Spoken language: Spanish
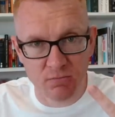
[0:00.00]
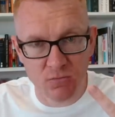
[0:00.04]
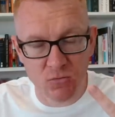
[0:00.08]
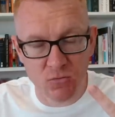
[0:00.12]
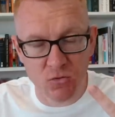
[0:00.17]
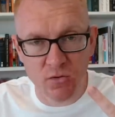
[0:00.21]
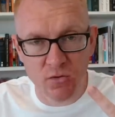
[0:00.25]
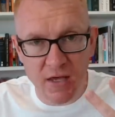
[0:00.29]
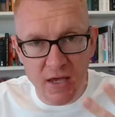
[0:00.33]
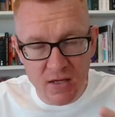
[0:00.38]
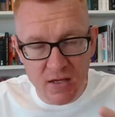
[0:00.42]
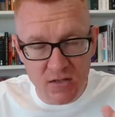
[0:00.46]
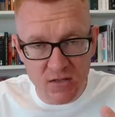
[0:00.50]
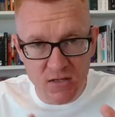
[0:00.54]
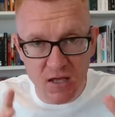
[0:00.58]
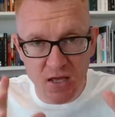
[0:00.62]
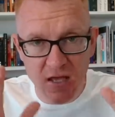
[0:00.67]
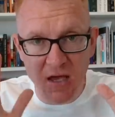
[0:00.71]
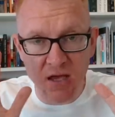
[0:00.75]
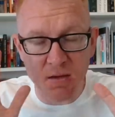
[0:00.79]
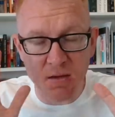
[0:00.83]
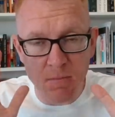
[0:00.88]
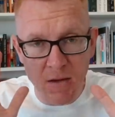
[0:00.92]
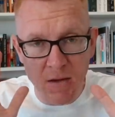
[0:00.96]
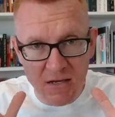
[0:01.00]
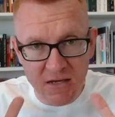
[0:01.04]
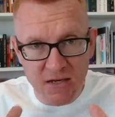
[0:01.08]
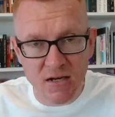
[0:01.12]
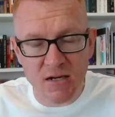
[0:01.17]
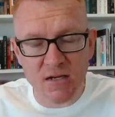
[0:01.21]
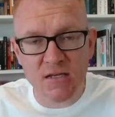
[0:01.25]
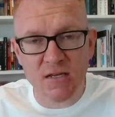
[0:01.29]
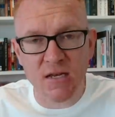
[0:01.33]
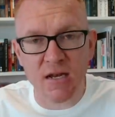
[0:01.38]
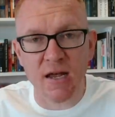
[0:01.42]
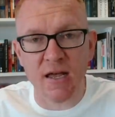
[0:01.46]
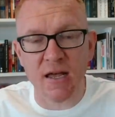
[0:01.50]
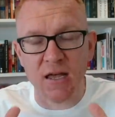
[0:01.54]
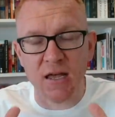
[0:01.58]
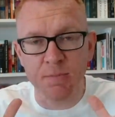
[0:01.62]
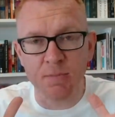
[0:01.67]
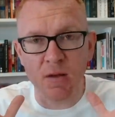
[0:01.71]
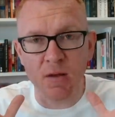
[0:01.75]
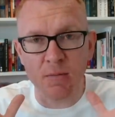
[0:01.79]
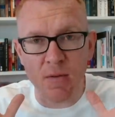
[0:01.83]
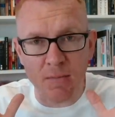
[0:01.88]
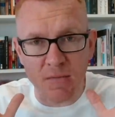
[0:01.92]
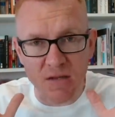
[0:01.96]
¿okay? Así que mañana será el
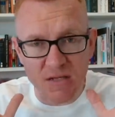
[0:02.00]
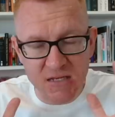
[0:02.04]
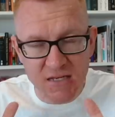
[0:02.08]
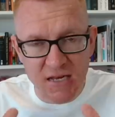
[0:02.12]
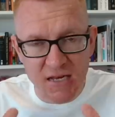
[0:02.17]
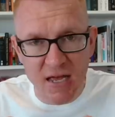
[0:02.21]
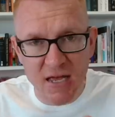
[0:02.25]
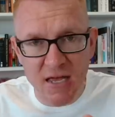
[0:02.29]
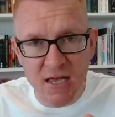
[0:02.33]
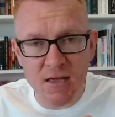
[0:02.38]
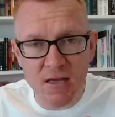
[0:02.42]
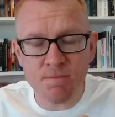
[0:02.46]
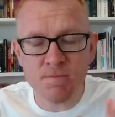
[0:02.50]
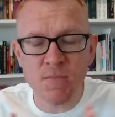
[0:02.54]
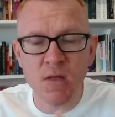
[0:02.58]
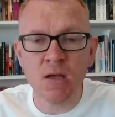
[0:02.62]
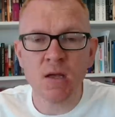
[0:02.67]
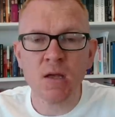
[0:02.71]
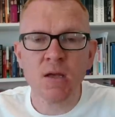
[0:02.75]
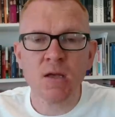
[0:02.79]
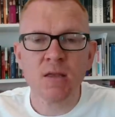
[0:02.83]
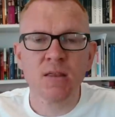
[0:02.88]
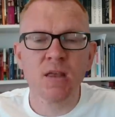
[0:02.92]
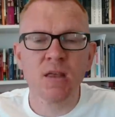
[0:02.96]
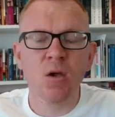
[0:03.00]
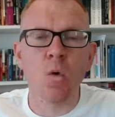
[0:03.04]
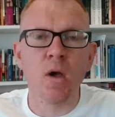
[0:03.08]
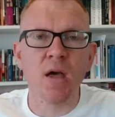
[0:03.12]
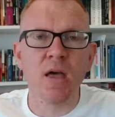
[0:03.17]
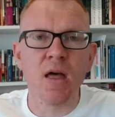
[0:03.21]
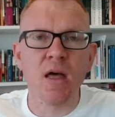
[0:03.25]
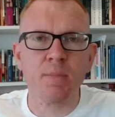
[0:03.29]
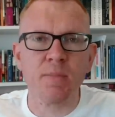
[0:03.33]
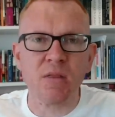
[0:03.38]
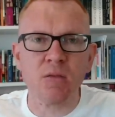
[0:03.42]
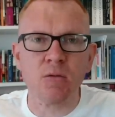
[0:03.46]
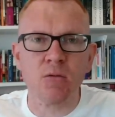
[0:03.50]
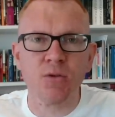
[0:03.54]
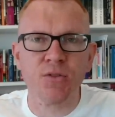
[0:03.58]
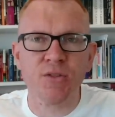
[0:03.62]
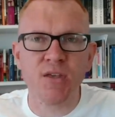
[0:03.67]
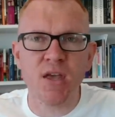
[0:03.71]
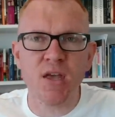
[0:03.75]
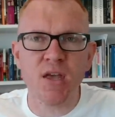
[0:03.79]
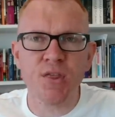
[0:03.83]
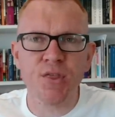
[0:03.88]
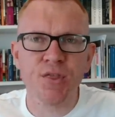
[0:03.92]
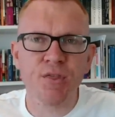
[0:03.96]
primer mensaje de Juan capítulo
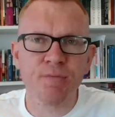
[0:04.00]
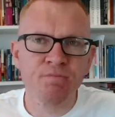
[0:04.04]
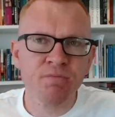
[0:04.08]
10.